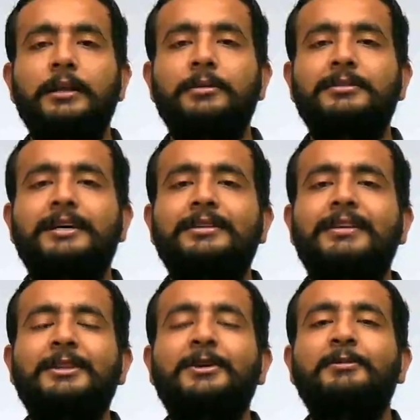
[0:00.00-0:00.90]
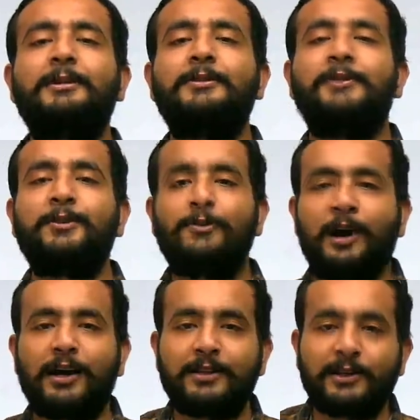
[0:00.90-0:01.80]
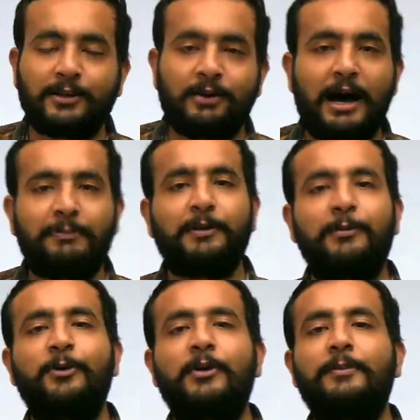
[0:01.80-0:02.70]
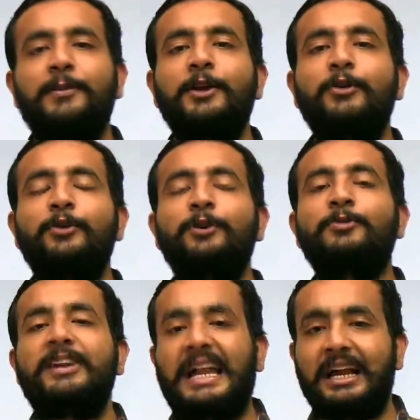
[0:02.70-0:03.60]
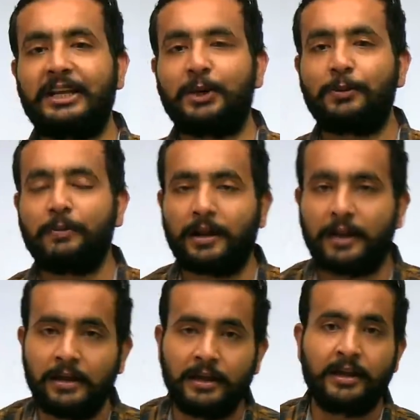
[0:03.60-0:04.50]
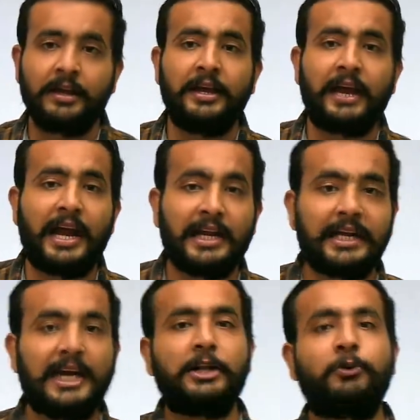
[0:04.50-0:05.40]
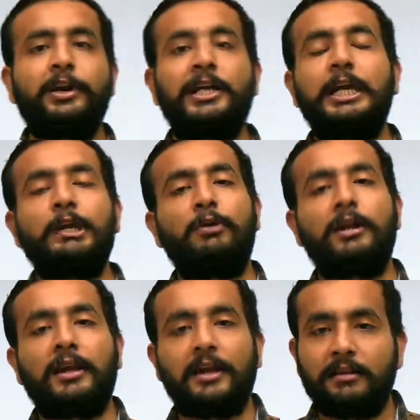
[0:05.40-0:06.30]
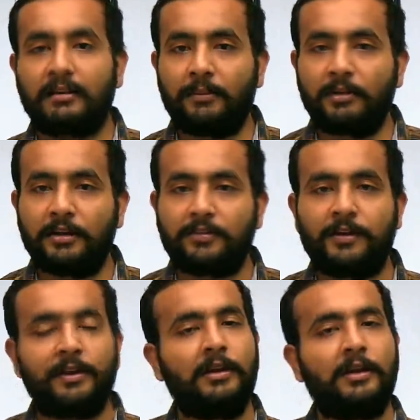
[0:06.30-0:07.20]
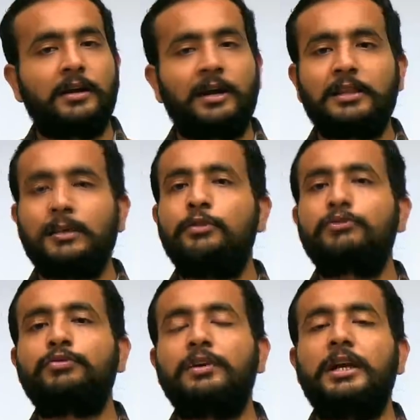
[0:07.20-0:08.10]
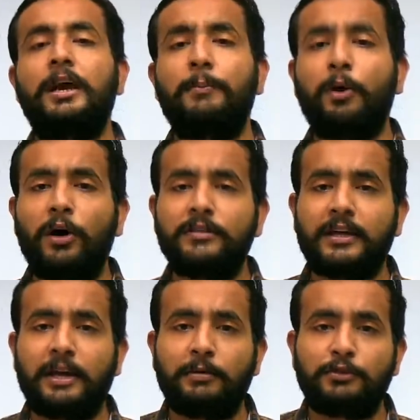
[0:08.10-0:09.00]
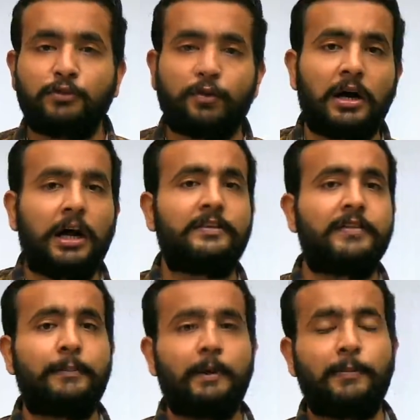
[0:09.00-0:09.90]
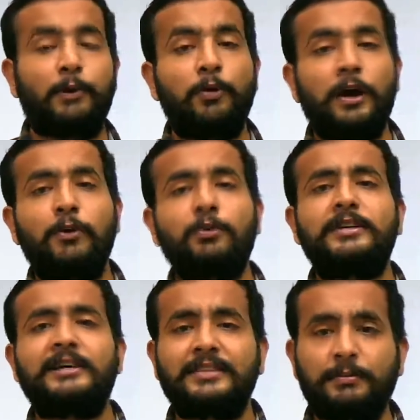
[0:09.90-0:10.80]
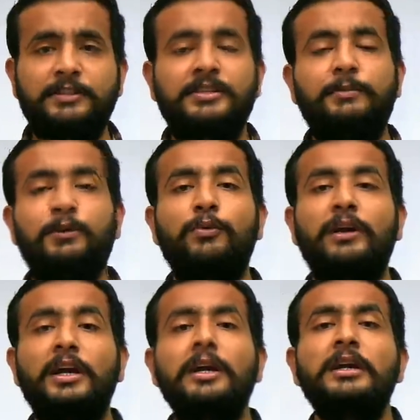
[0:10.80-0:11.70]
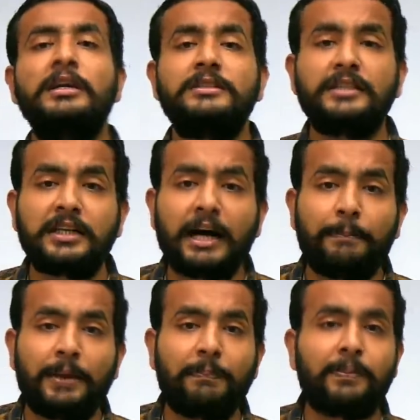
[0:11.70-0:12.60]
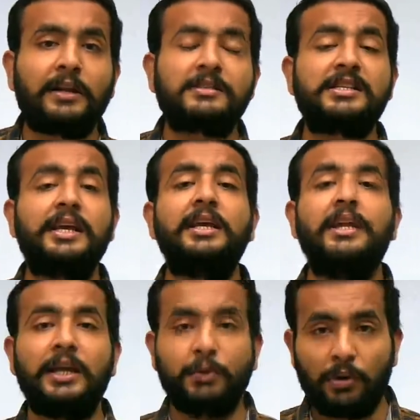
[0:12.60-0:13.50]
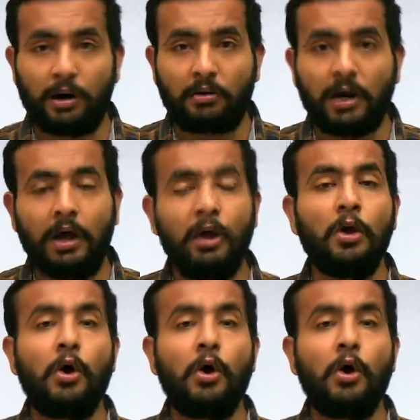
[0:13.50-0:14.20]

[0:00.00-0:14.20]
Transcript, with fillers: नमस्कार साथियों एक बार फिर से स्वागत करता हूं आप सब लोगों का अपने YouTube चैनल के ऊपर एनडीए 2020 की एग्जामिनेशन ख़त्म हो चुकी है बहुत सारे बच्चों का अच्छा पेपर हुआ है कुछ ऐसे बच्चे भी होंगे जिनका पेपर सही नहीं हुआ होगा